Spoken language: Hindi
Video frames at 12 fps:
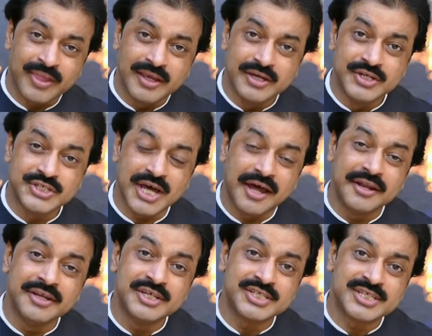
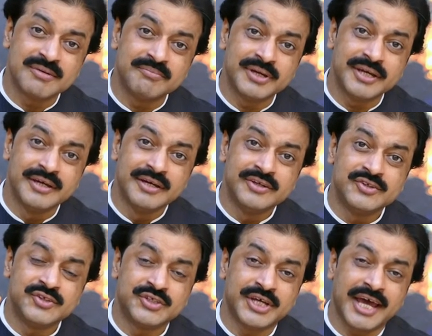इंसानी जिसम में
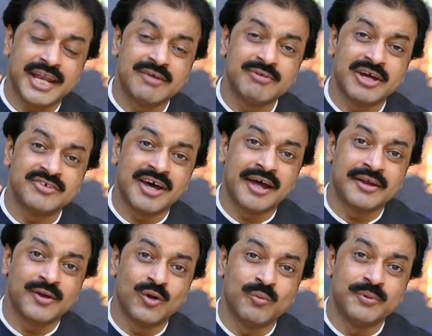छियानवे हज़ार
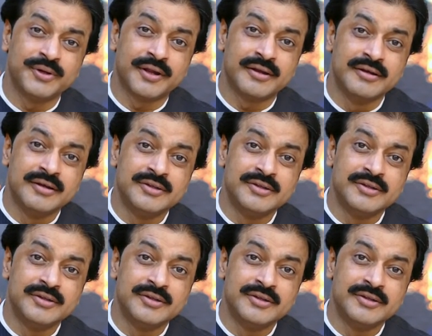किलोमीटर